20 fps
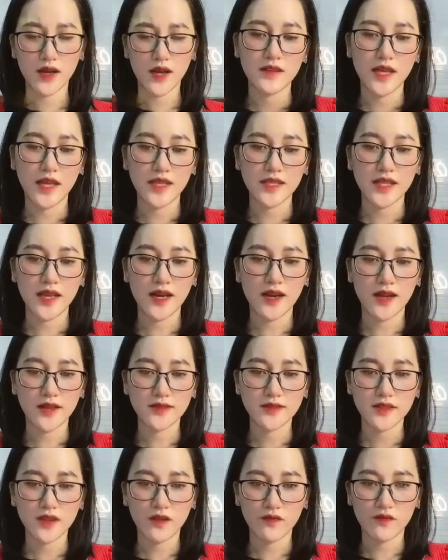Anh nghe
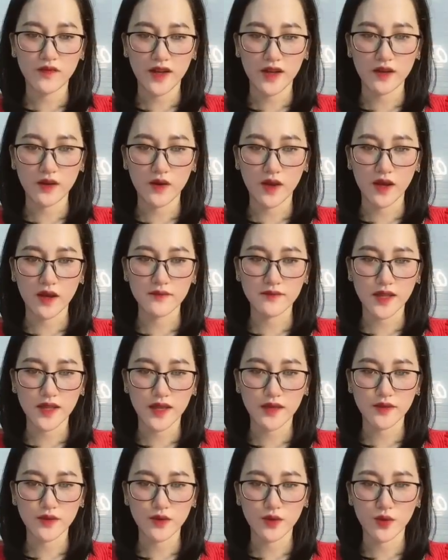lẫn trong vạn loại âm
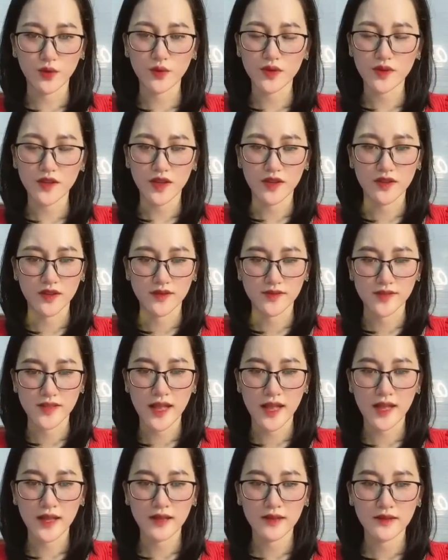thanh cũng có thể nhận
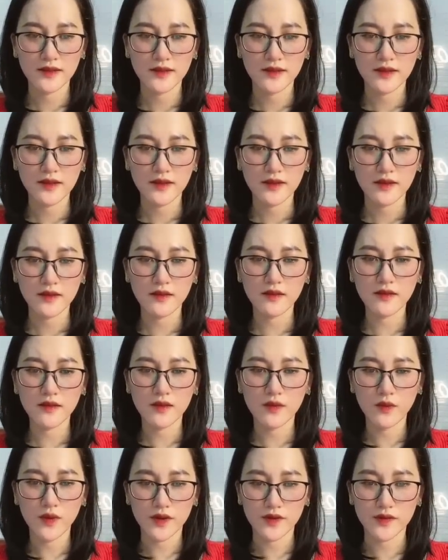ra Khương
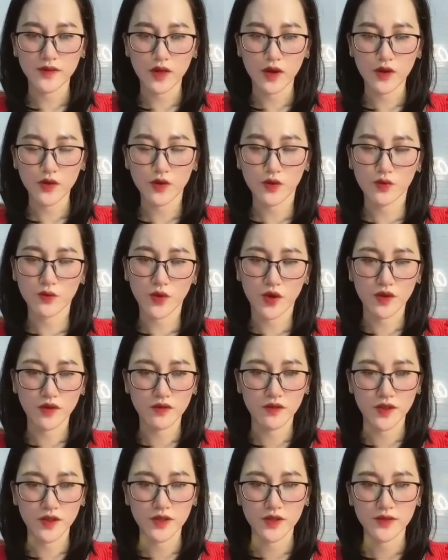Lương Nguyệt nói cùng mọi
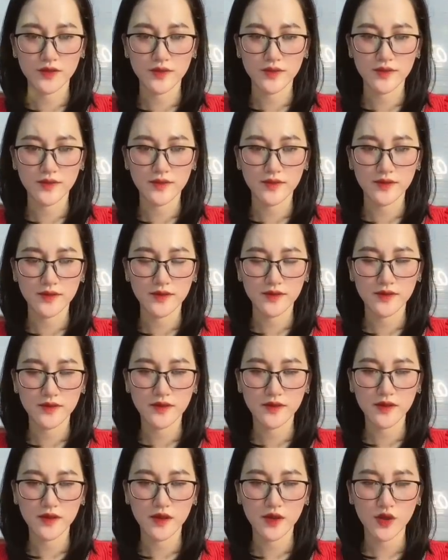người
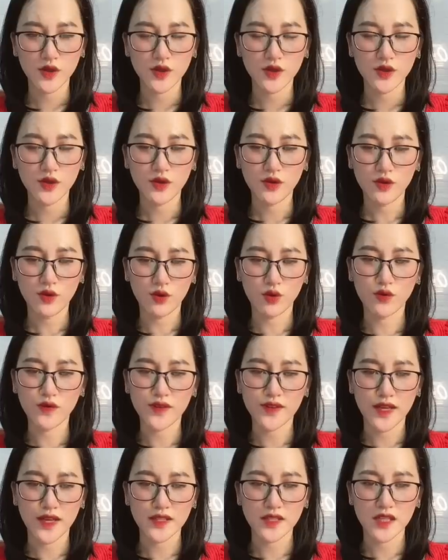Cố Vị
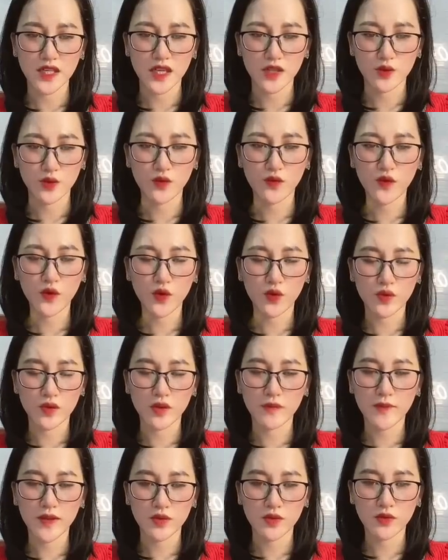Thành chỉ là thú vui của tớ
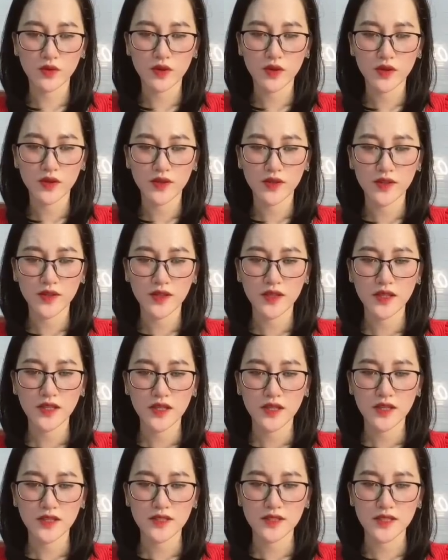mà thôi
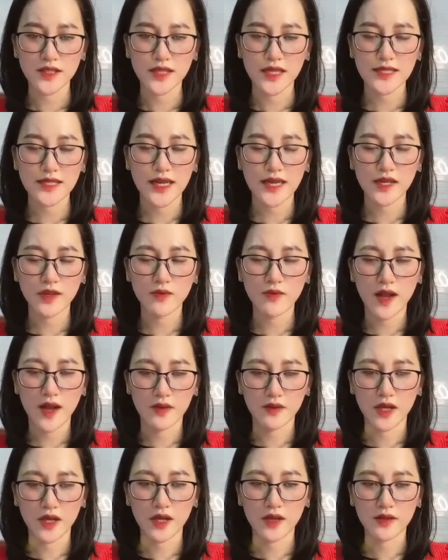Nhìn anh ta kiêu ngạo
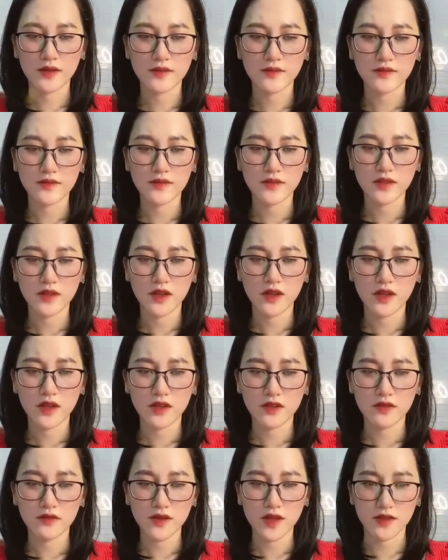kìa
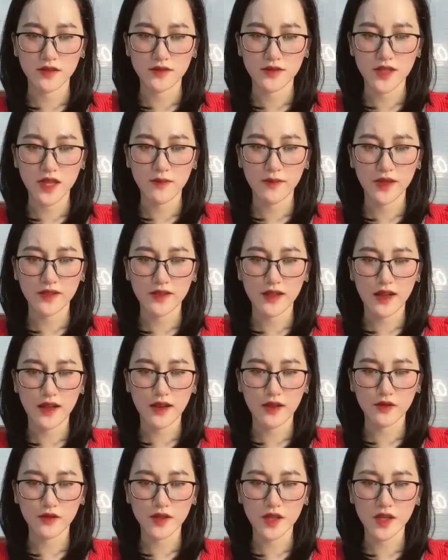Để tớ xem anh
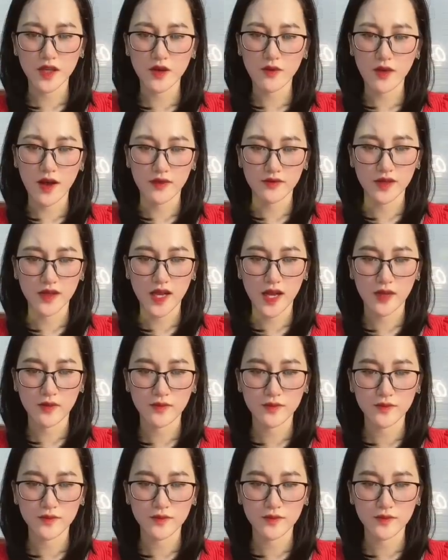ta có thể kiêu ngạo thế nào